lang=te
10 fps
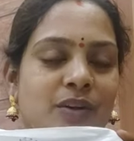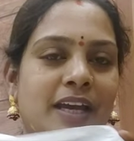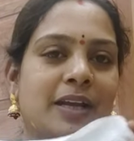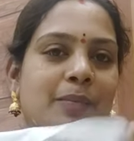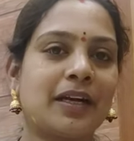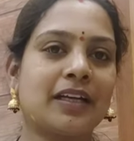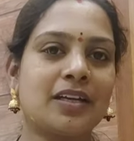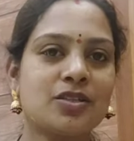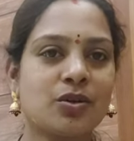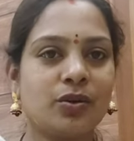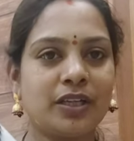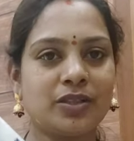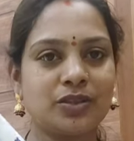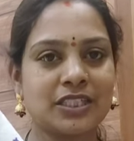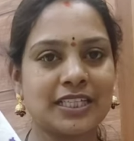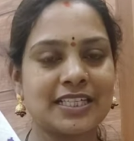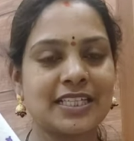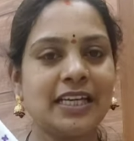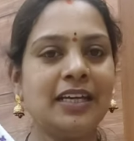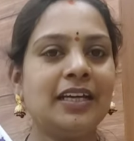ఉన్నాయన్నమాట సో ఇది వచ్చేసి